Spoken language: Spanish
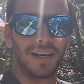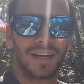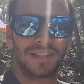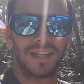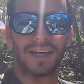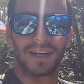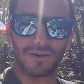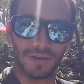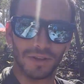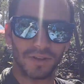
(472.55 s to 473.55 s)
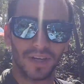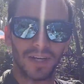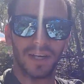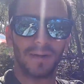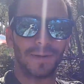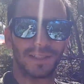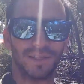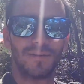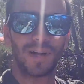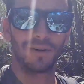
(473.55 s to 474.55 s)
hacer el recorrido a
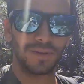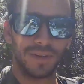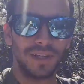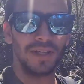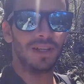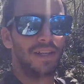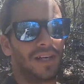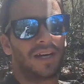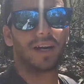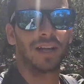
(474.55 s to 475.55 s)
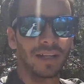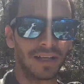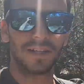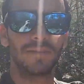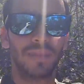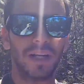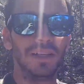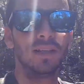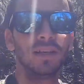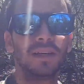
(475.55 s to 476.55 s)
Evans Lookout y al Gran Cañón Valley